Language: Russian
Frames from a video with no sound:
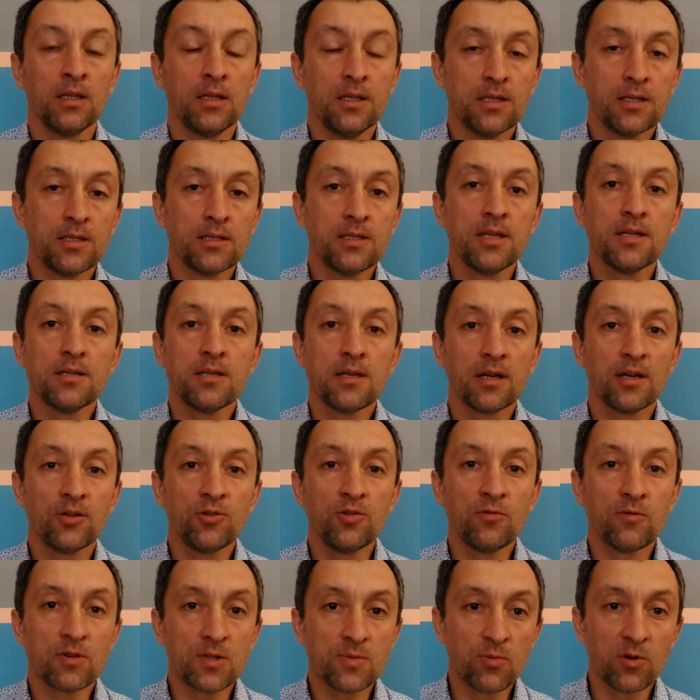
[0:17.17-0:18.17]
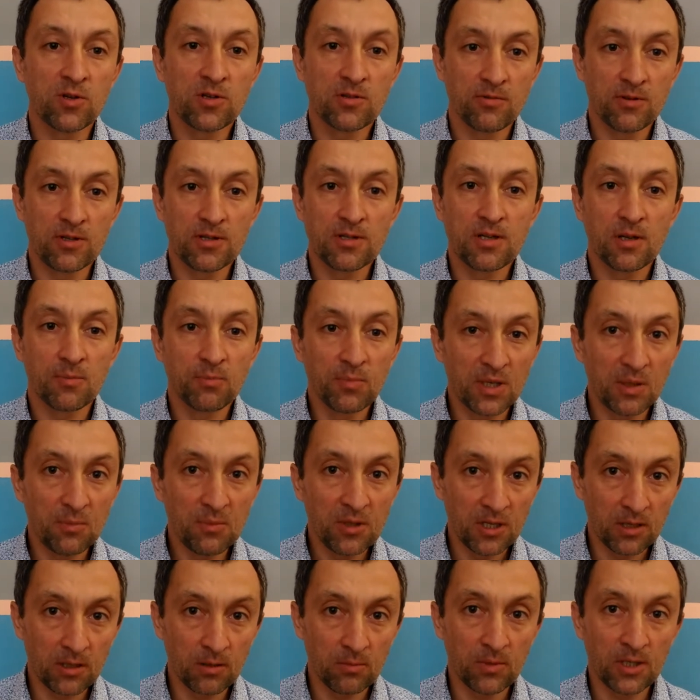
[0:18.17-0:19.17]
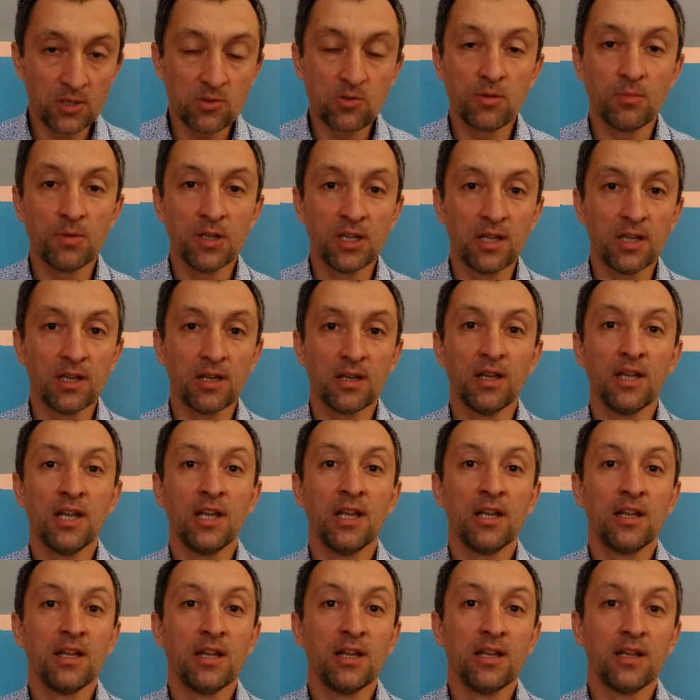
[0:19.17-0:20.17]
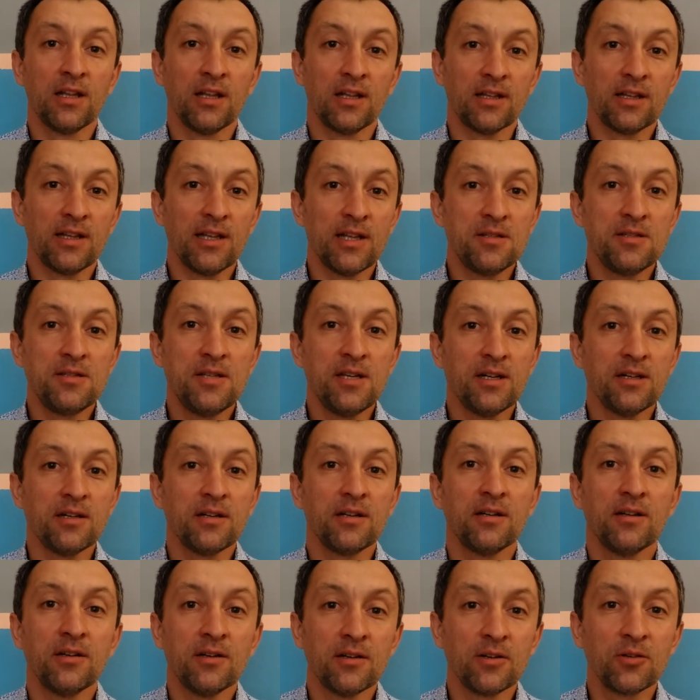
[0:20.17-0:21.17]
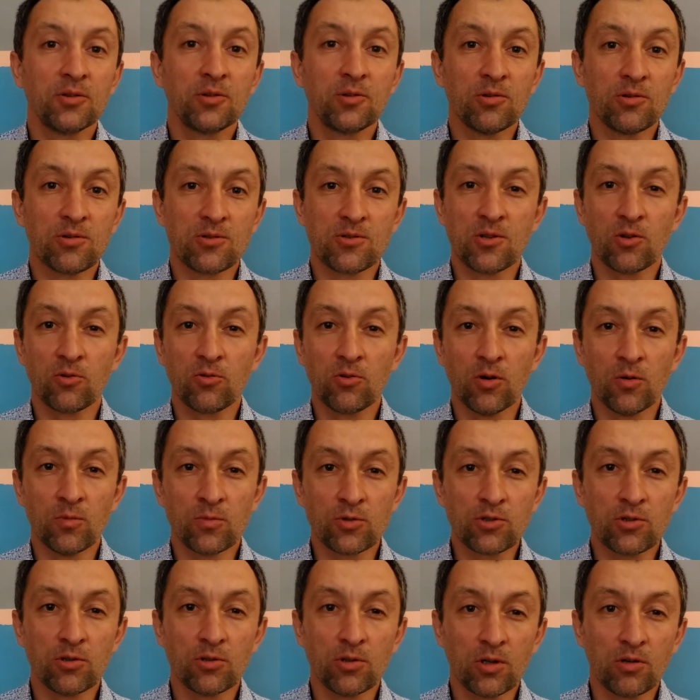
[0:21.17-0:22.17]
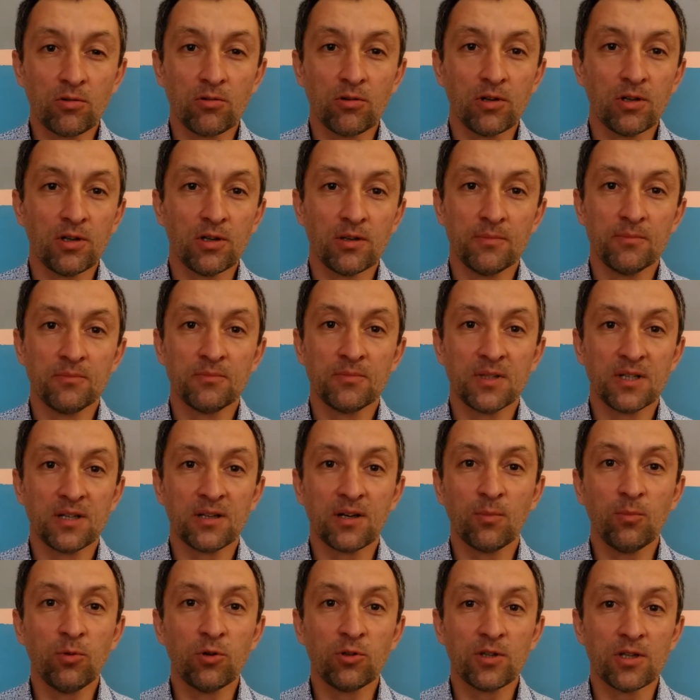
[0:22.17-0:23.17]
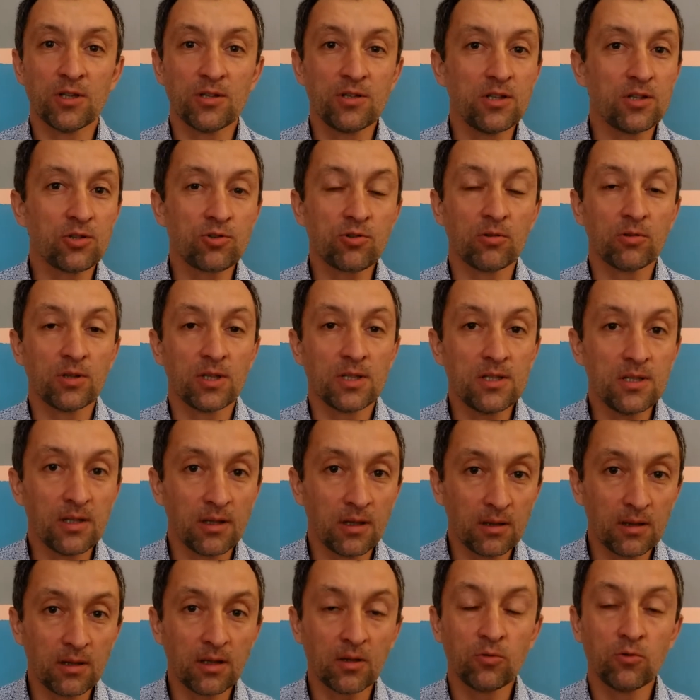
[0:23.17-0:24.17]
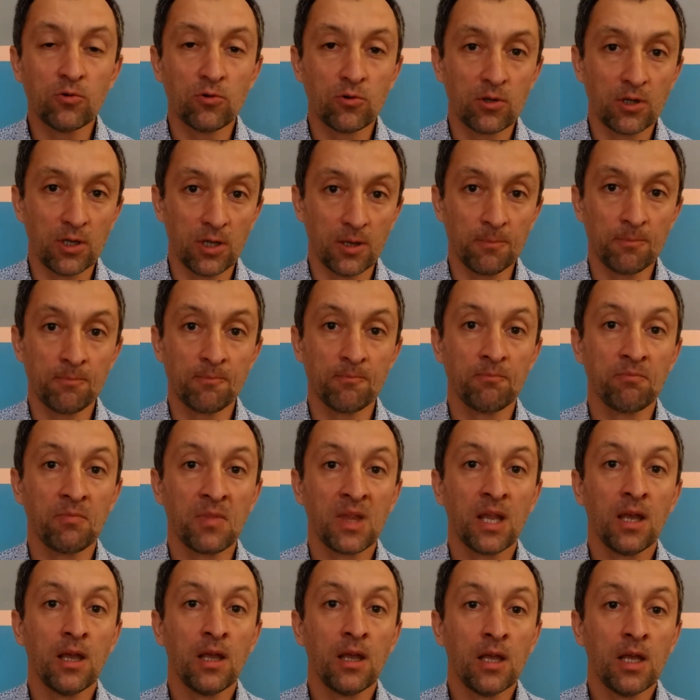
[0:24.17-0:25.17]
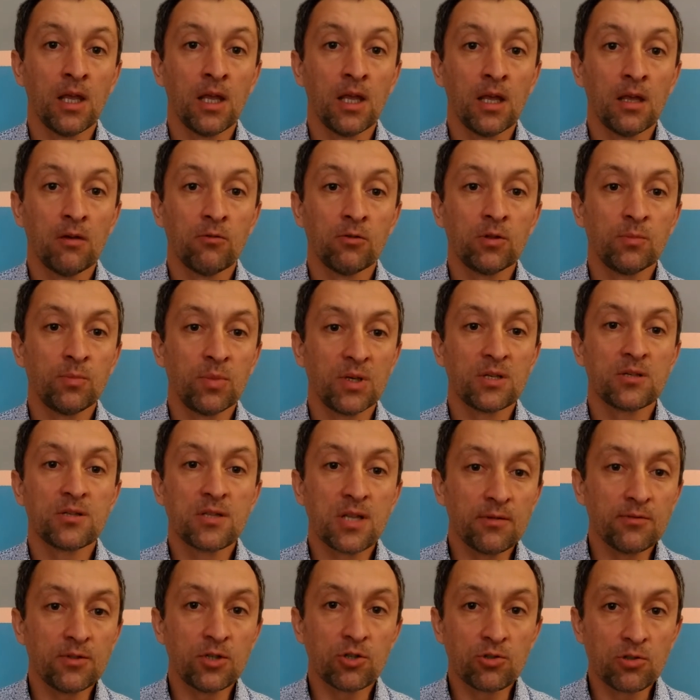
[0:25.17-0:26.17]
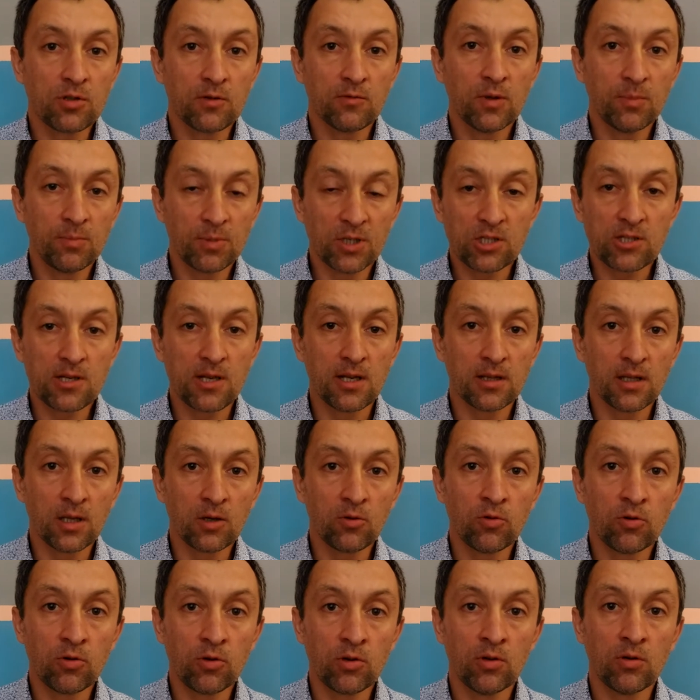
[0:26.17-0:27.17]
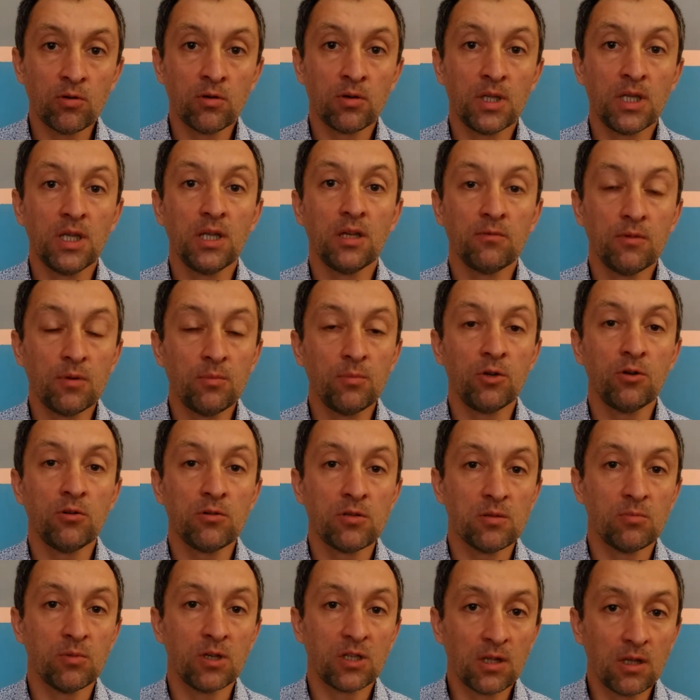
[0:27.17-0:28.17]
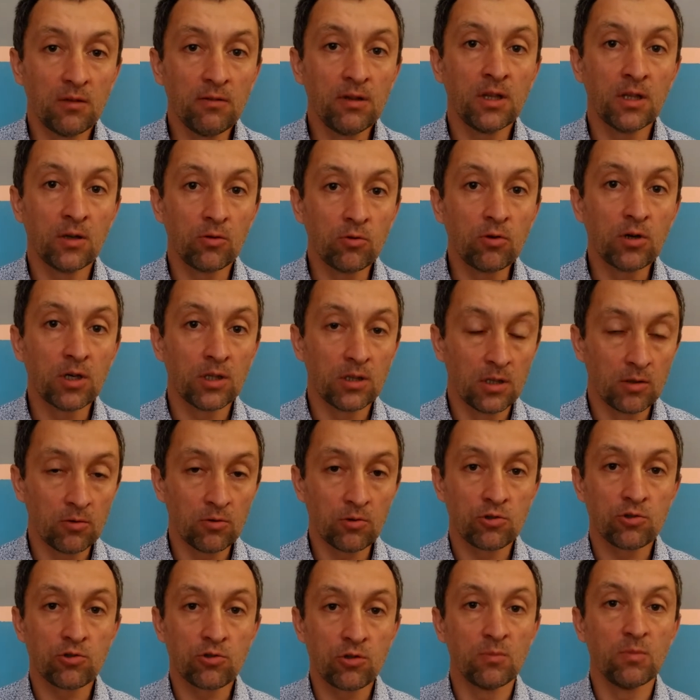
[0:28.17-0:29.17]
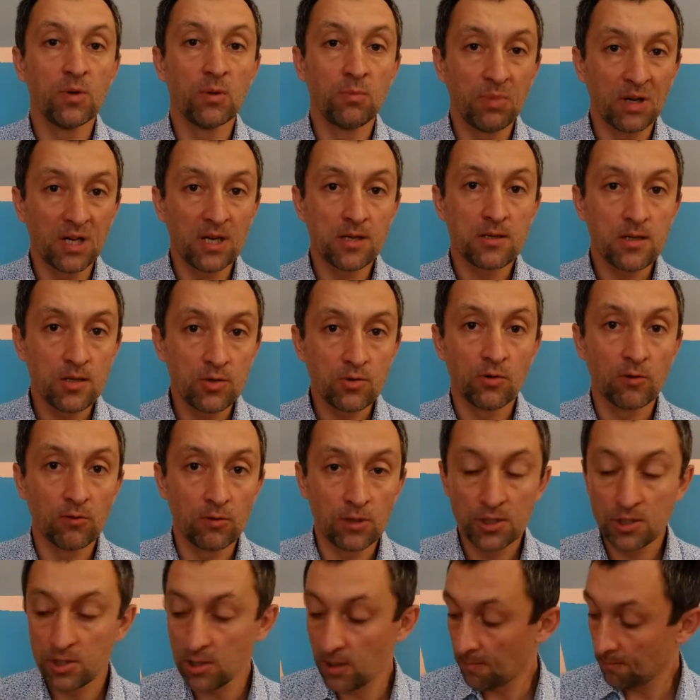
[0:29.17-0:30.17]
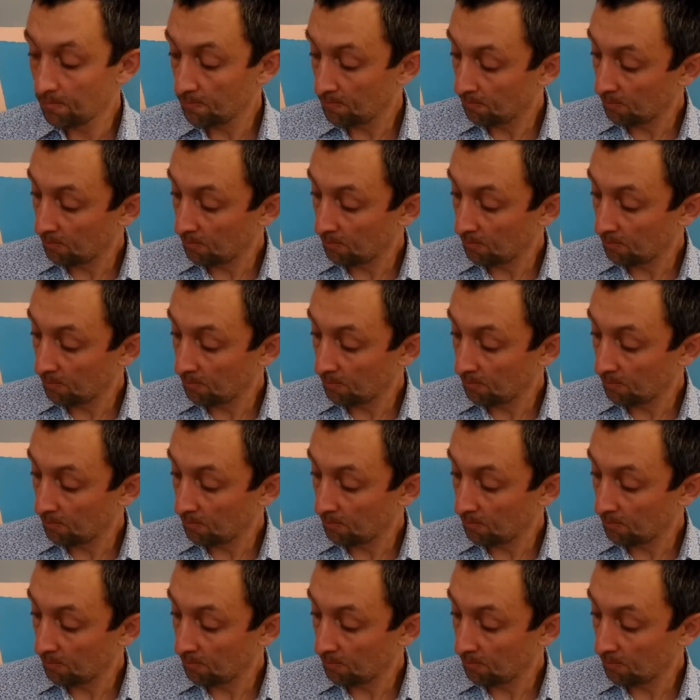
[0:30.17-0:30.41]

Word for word: И здесь я хочу воспользоваться примером, особенно э, для тех, кто знаком, что такое работать и что-то делать на кухне. Вот представьте, что вы пришли на кухню и вы берете обыкновенный кухонный нож, чтобы порезать овощи.